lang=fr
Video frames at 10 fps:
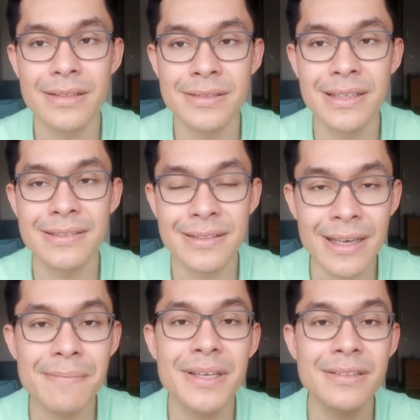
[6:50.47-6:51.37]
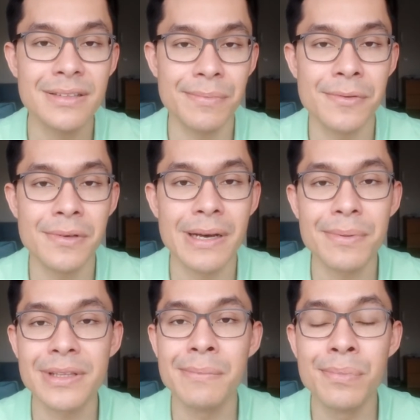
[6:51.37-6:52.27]
c'est très bien, ça peut
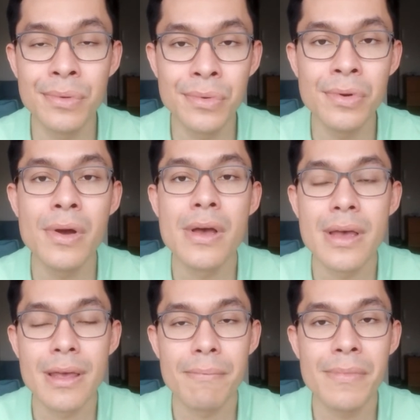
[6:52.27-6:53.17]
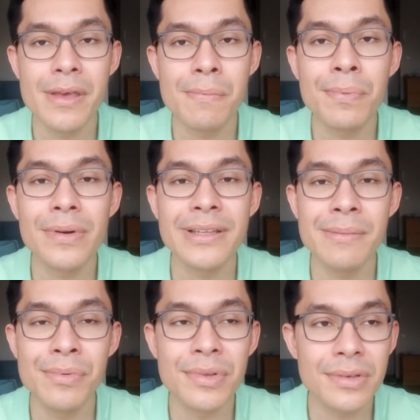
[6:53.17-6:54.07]
rapporter beaucoup, mais pour les
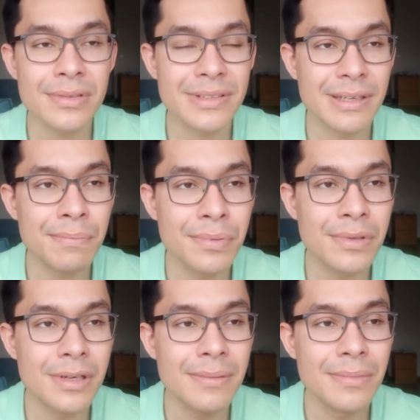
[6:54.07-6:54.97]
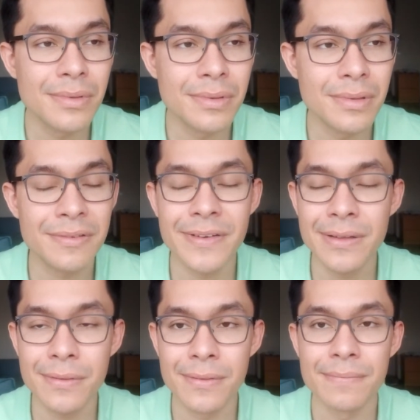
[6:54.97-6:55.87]
débutants, c'est un peu comme, en
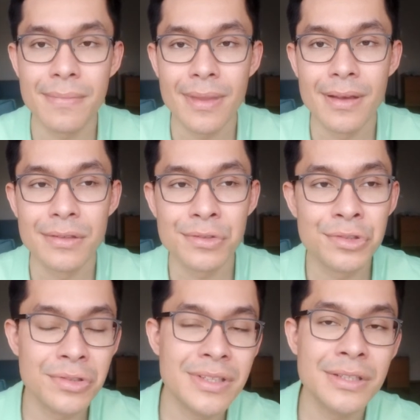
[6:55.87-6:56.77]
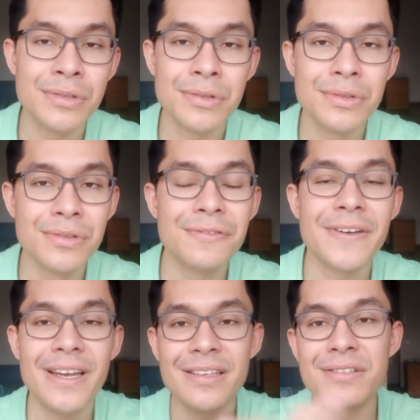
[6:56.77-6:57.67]
fait, se jeter du haut d'une
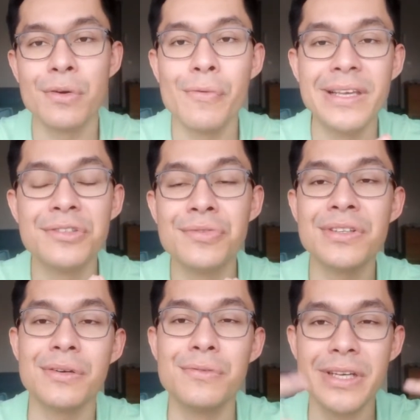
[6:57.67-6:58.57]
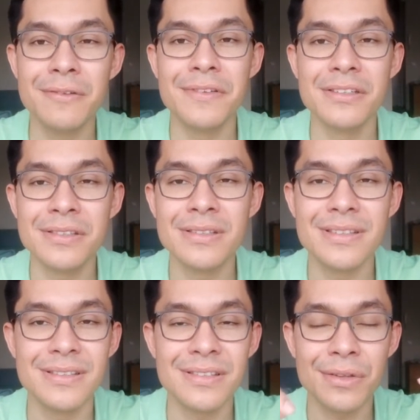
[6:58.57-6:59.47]
falaise en wingsuit. Vous voyez, le wingsuit,
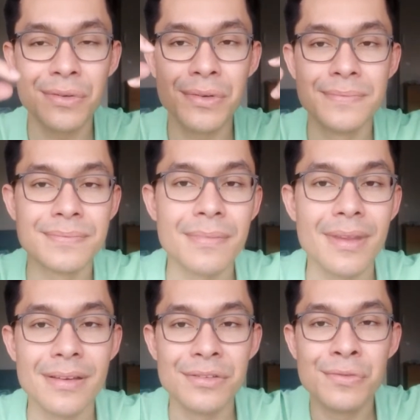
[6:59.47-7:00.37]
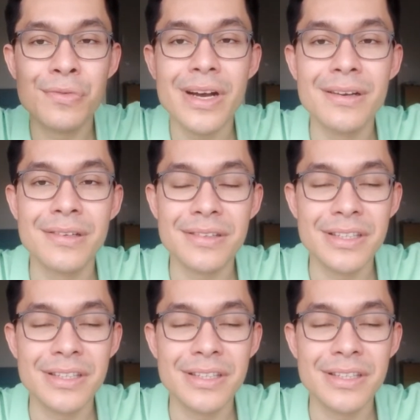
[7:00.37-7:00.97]
c'est une sorte de voile que